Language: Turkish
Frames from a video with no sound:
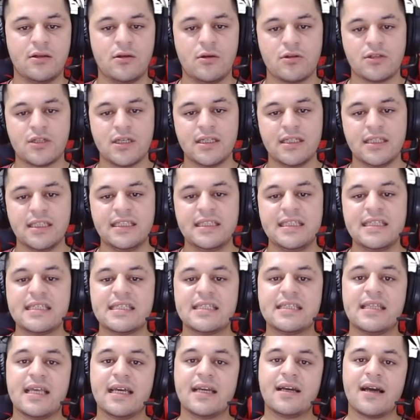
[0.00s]
ne olacak?
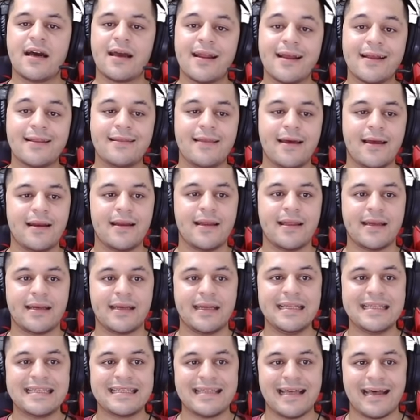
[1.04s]
İkisi de
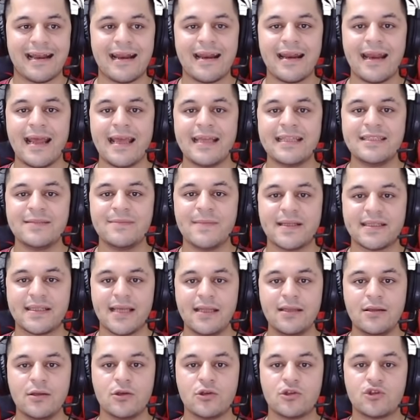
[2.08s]
karakterlerini zarar
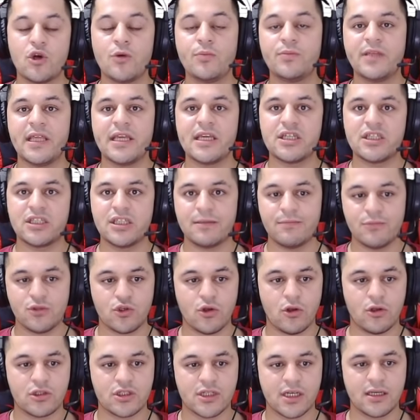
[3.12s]
etmeden job değiştirmiş
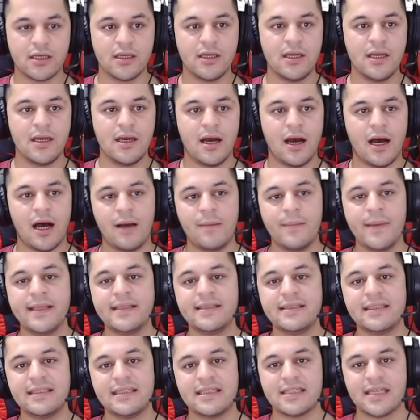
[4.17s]
olacak.
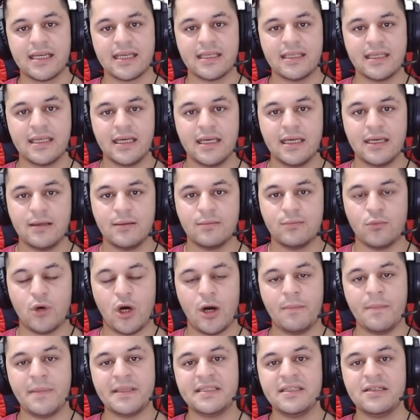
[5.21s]
Ahmet gidecek.
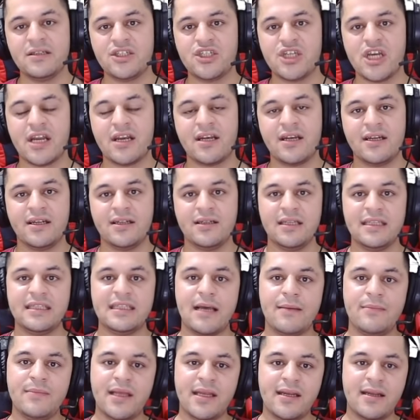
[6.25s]
Muhammed'in çarının
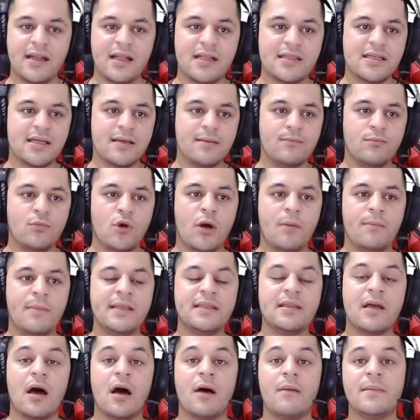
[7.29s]
itemlerini alacak.
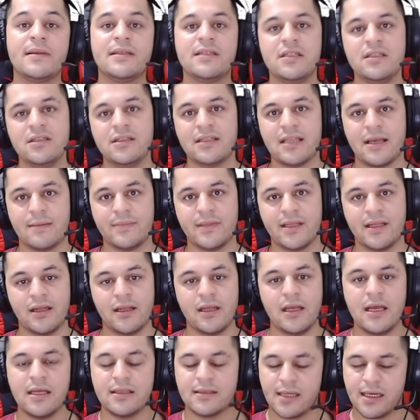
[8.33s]
Muhammed Ahmet'in itemlerini.
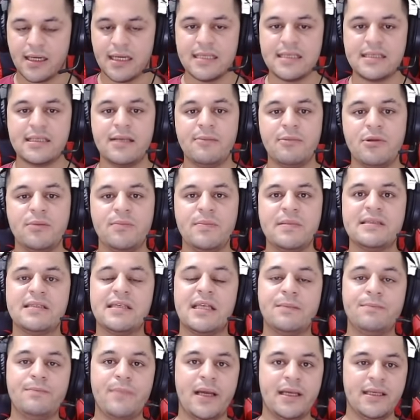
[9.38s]
Takas sistemini
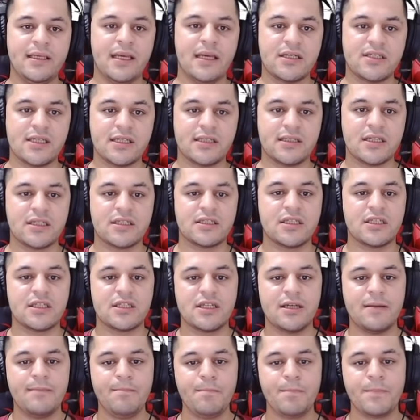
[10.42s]
bizzat ben
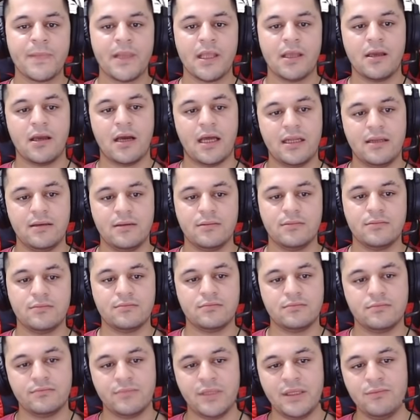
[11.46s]
gerçekleştireceğim. Hani
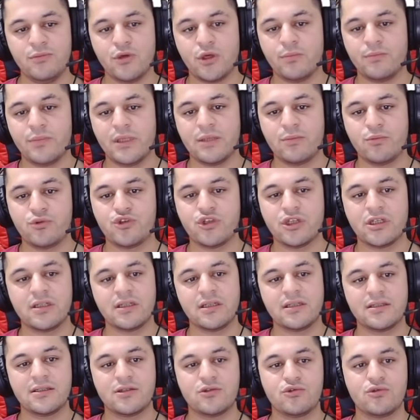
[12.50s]
bilmiyorum bir buçuk
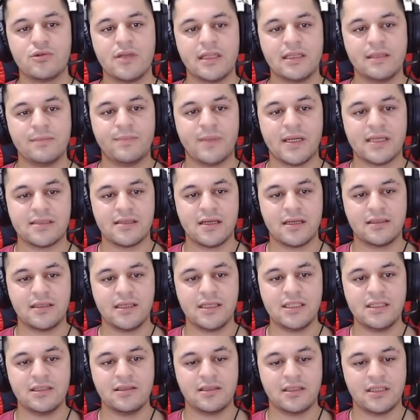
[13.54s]
yıldır sürekli
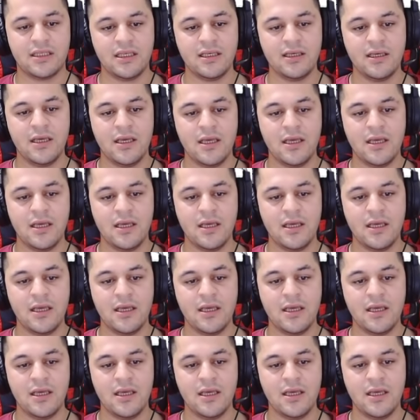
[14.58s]
pazardayız ki